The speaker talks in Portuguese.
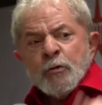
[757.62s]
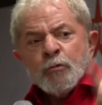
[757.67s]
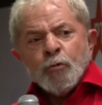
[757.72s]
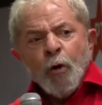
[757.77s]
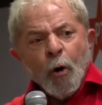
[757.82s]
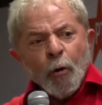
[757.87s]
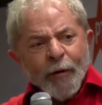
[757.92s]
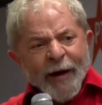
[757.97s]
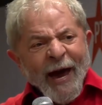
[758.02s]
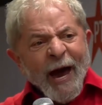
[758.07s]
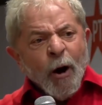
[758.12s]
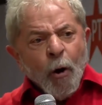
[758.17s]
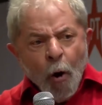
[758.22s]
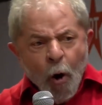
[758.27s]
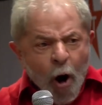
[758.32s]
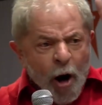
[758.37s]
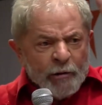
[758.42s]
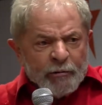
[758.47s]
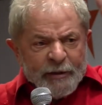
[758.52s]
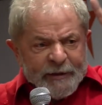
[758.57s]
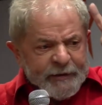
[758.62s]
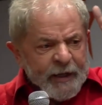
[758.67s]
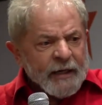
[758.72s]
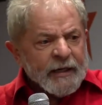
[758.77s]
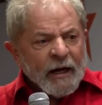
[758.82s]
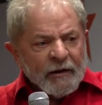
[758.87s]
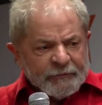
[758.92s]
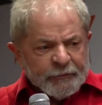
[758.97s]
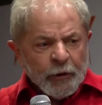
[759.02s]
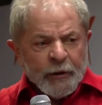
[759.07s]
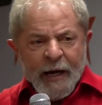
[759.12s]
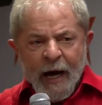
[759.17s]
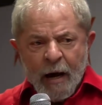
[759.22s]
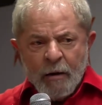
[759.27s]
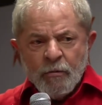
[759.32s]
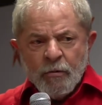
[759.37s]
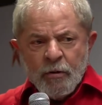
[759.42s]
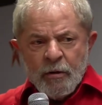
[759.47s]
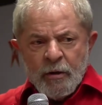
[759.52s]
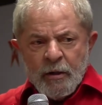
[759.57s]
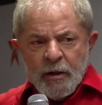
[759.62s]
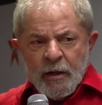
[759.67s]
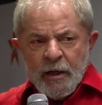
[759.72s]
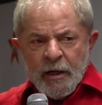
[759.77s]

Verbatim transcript: em qualquer órgão internacional